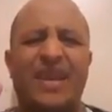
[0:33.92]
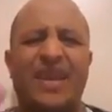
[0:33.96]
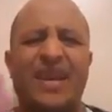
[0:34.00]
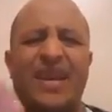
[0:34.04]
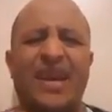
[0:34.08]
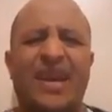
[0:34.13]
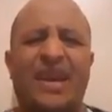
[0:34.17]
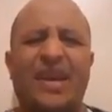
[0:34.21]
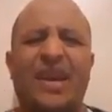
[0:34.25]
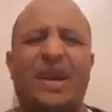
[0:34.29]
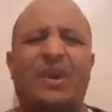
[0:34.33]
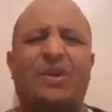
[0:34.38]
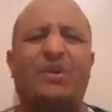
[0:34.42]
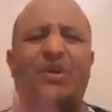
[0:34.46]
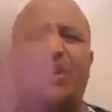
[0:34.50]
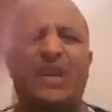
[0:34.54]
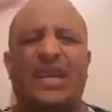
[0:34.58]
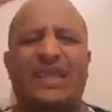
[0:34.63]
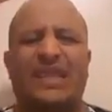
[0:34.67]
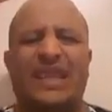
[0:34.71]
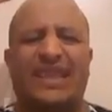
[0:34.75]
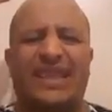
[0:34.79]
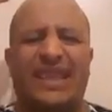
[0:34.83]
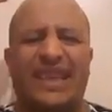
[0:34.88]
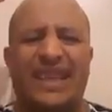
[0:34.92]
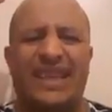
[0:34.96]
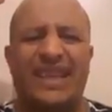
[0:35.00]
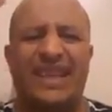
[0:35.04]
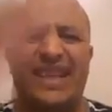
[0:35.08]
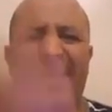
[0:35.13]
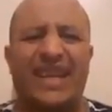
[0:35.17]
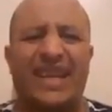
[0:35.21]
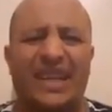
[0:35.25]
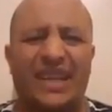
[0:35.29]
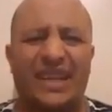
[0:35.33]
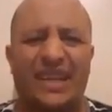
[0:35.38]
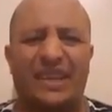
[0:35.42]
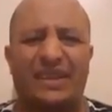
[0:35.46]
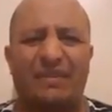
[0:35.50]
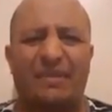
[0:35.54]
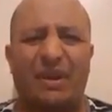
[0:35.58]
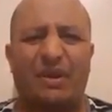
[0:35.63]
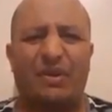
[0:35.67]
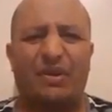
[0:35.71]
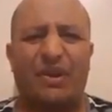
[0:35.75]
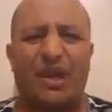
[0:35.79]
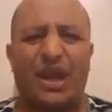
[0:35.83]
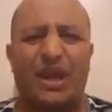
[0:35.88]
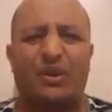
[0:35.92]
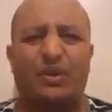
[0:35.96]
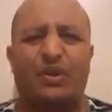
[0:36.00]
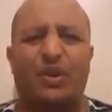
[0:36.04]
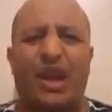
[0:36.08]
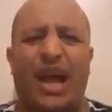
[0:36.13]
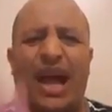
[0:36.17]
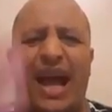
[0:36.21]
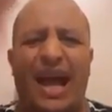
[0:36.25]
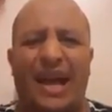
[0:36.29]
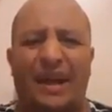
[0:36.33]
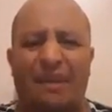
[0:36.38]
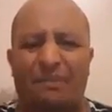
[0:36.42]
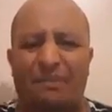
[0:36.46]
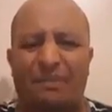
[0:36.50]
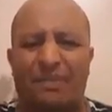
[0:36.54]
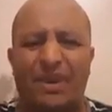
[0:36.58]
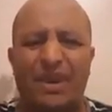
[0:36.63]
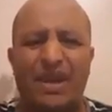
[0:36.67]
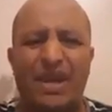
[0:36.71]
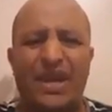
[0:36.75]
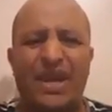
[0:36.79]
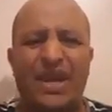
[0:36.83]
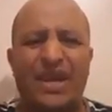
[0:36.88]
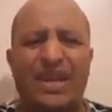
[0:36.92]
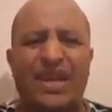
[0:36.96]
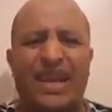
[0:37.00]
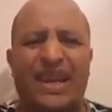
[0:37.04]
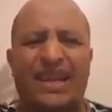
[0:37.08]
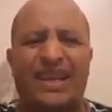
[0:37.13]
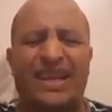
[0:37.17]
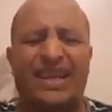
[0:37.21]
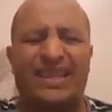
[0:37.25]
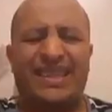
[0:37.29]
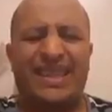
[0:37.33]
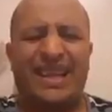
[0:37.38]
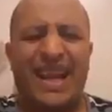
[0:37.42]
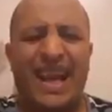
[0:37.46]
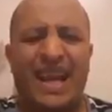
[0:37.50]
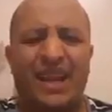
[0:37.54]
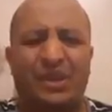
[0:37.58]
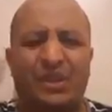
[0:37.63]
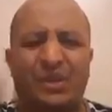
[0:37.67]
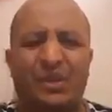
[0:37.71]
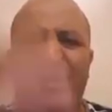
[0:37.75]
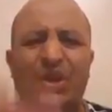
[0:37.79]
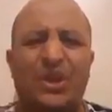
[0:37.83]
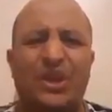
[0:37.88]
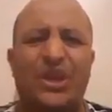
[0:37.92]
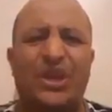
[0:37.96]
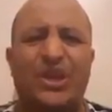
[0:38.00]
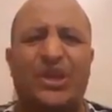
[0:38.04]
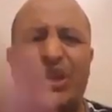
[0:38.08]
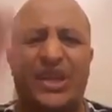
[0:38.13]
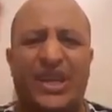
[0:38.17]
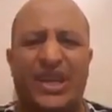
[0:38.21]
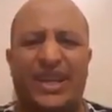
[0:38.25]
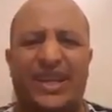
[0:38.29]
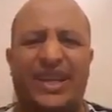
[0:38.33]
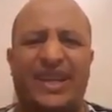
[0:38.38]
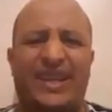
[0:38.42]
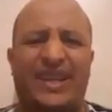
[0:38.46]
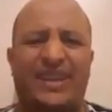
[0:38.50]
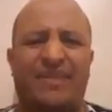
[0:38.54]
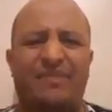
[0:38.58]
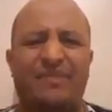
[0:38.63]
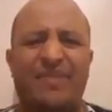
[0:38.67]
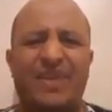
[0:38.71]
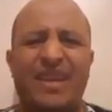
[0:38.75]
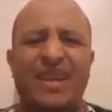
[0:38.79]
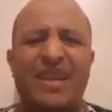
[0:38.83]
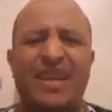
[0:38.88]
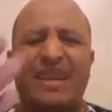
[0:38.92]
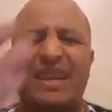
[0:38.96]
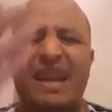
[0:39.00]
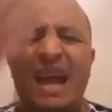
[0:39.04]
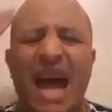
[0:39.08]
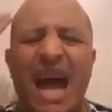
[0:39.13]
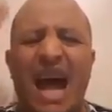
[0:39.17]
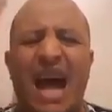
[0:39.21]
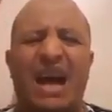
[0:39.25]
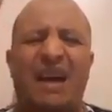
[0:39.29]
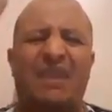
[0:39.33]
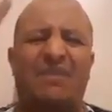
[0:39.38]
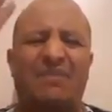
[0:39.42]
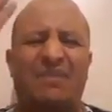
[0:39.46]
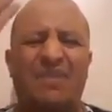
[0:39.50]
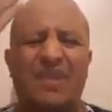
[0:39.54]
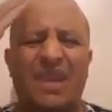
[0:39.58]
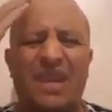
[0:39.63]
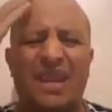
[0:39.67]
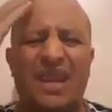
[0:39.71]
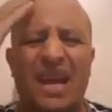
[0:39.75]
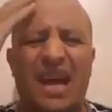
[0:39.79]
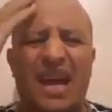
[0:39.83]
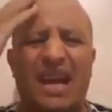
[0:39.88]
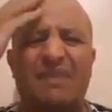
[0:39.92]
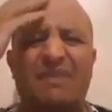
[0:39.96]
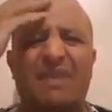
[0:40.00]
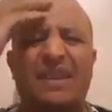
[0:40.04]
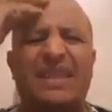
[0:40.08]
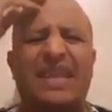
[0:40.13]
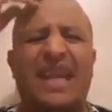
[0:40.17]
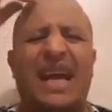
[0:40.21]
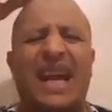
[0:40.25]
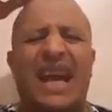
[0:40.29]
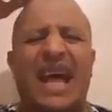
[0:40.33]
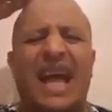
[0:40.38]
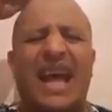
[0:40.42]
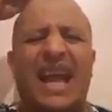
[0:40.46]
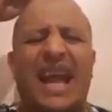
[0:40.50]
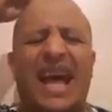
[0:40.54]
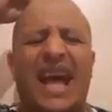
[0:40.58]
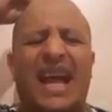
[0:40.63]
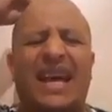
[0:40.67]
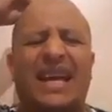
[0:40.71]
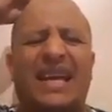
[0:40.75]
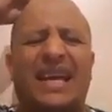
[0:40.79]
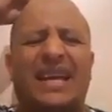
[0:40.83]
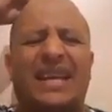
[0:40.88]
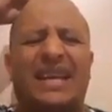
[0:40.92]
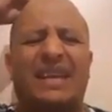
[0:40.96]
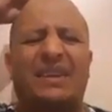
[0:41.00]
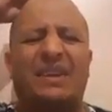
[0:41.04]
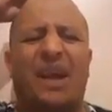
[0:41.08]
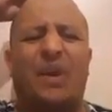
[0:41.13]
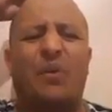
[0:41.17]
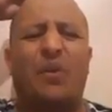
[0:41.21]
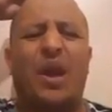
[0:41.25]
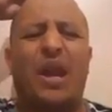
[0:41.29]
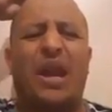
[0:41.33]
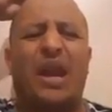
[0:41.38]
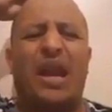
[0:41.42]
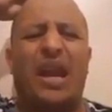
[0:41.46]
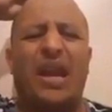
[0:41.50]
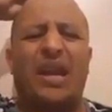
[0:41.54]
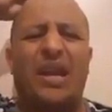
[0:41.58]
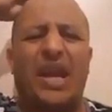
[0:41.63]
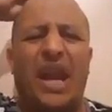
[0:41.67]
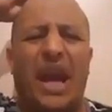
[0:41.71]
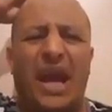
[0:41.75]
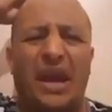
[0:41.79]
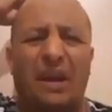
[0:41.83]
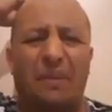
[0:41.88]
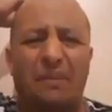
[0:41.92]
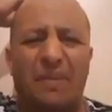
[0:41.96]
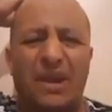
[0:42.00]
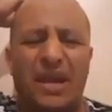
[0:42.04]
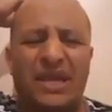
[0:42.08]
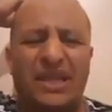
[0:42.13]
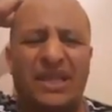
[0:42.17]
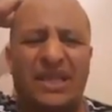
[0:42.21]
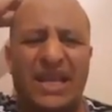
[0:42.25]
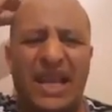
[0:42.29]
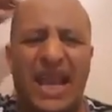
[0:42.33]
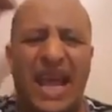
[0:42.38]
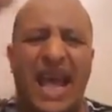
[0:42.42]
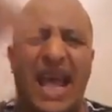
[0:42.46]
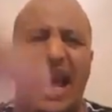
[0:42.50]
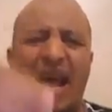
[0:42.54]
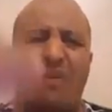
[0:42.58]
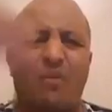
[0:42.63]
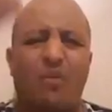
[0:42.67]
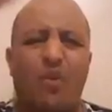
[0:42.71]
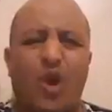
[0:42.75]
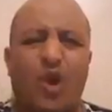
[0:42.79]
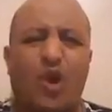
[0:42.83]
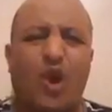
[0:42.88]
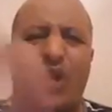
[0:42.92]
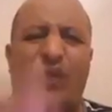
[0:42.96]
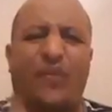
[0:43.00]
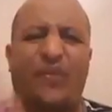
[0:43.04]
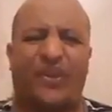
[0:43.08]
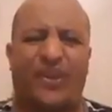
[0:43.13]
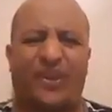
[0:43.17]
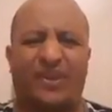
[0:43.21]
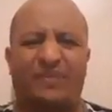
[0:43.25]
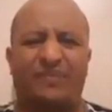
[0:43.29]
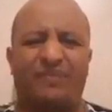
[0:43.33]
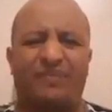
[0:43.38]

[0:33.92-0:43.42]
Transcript: احنا كنا سطحيين عندما كنا نقول حرب يعني صراع سني شيعي لا المسألة الآن قديح والله إني حرب إسلام وكفر